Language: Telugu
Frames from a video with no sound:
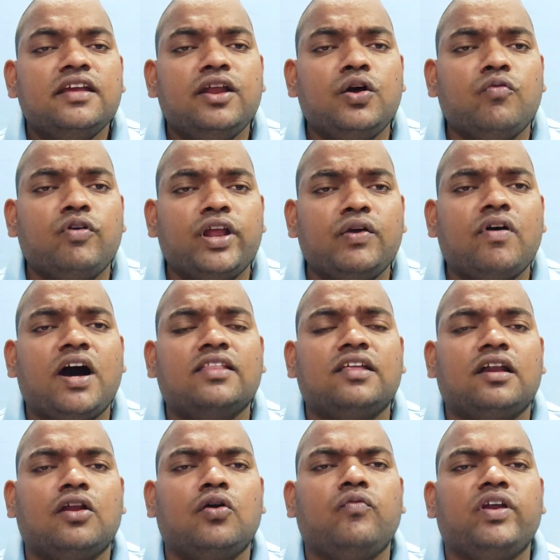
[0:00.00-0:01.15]
ఇరువురి
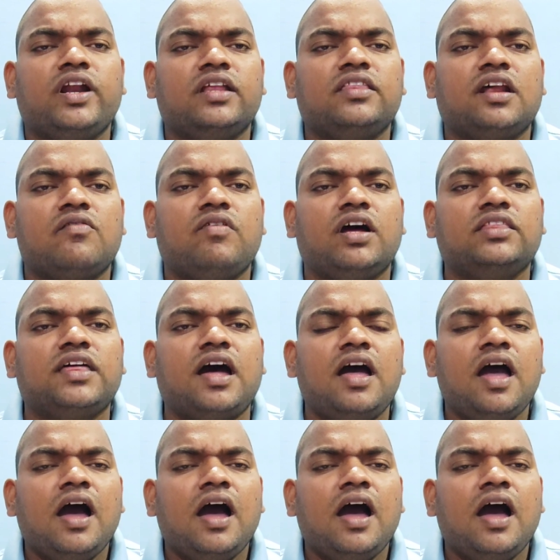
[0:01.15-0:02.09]
వాదనలు విన్న తర్వాత